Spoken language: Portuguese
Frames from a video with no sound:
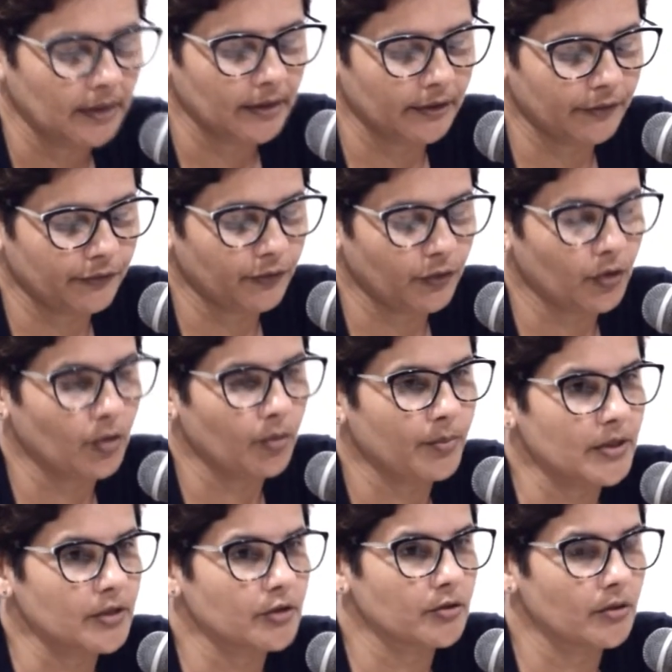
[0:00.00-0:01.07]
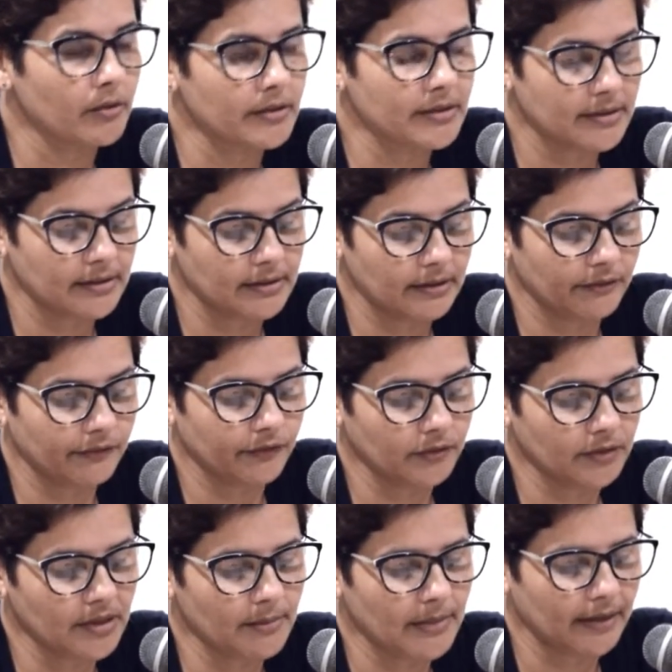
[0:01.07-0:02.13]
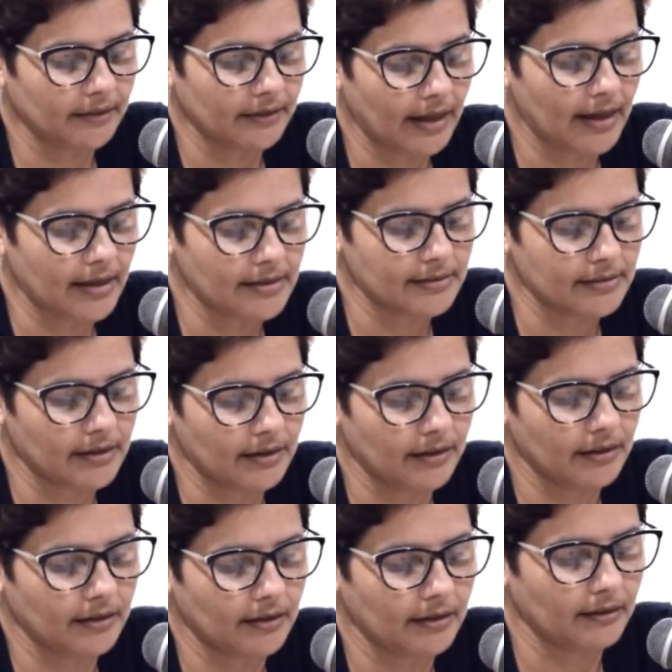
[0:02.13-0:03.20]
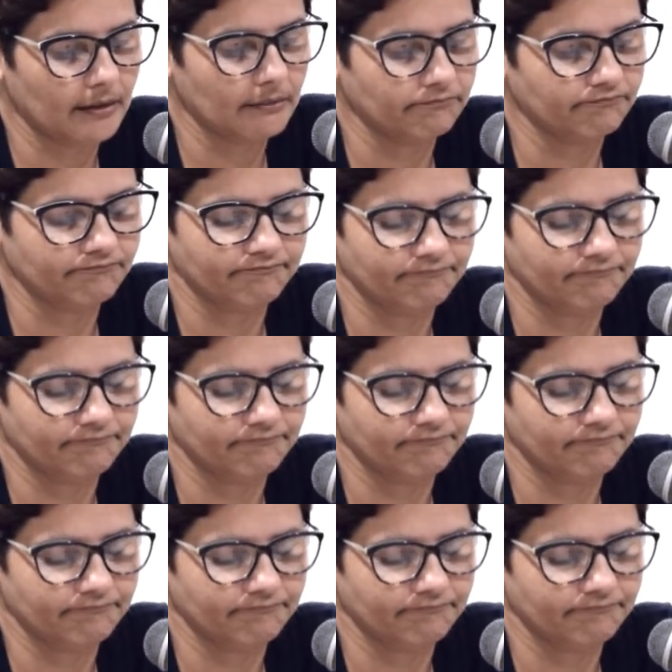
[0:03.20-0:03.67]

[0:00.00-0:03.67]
que foram pessoas assim fundamentais, né, que